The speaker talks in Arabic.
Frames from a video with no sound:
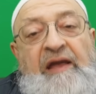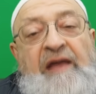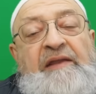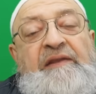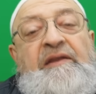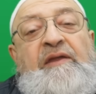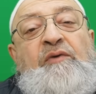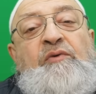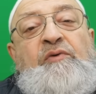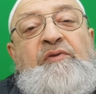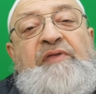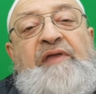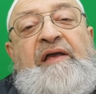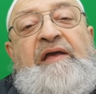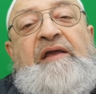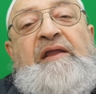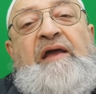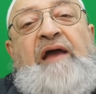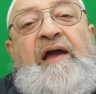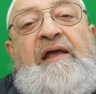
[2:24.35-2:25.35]
أنه
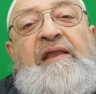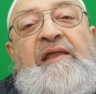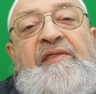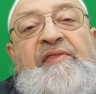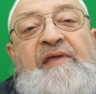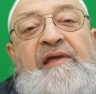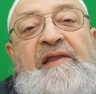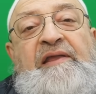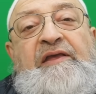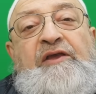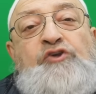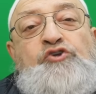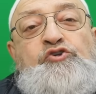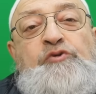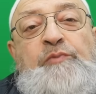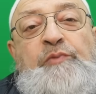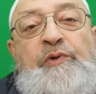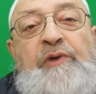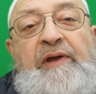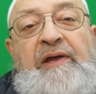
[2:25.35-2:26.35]
ذكر على ذلك
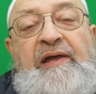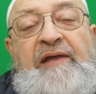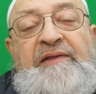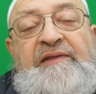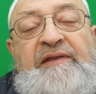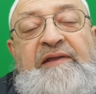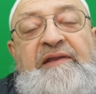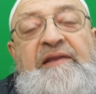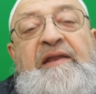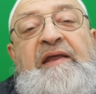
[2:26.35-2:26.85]
شبهات